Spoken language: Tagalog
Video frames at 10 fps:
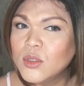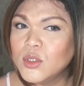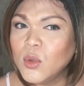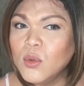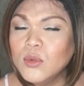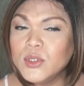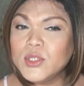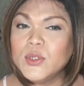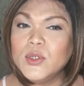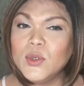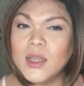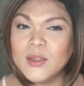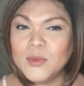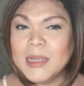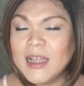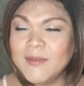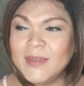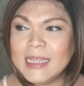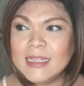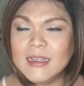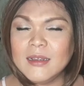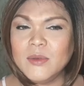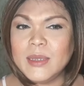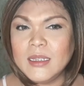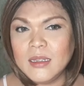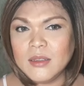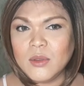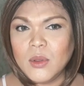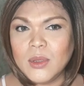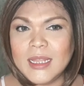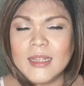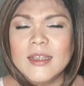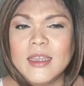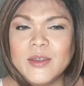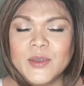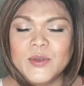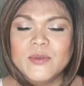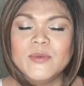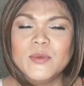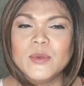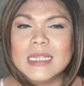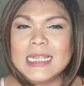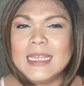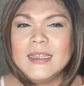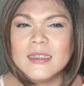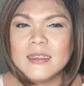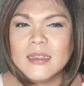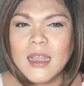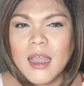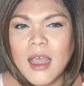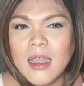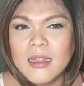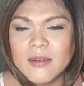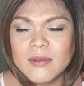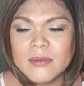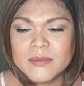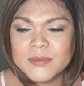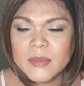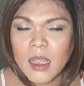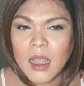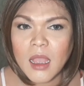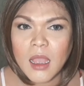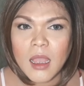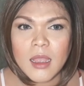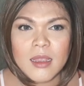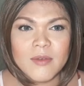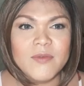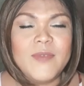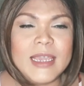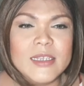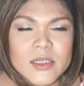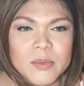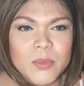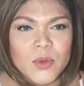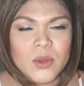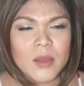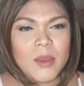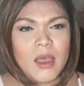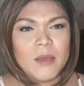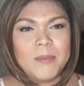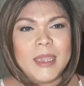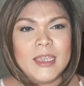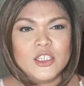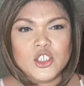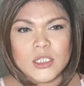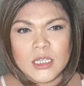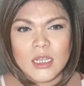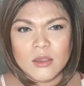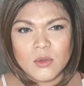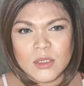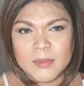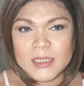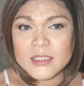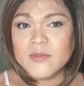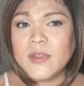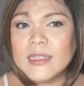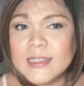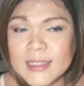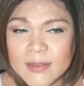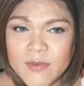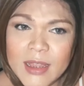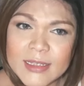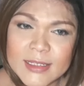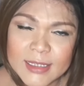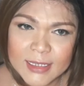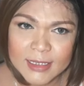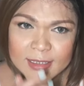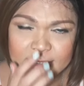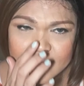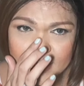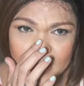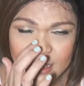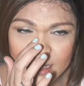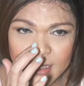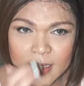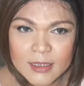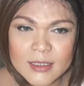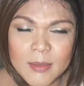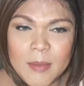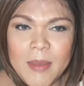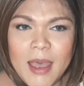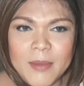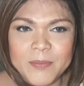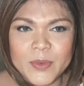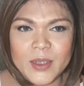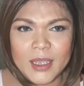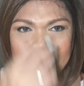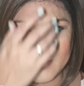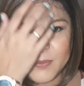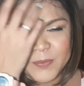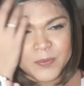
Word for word: So, kung gusto nyo ano, mag-avail ng wig na to, lalagay ko yung link uh, ng ng Facebook uh, page ni ano ni Miss Francis sa baba. Okay?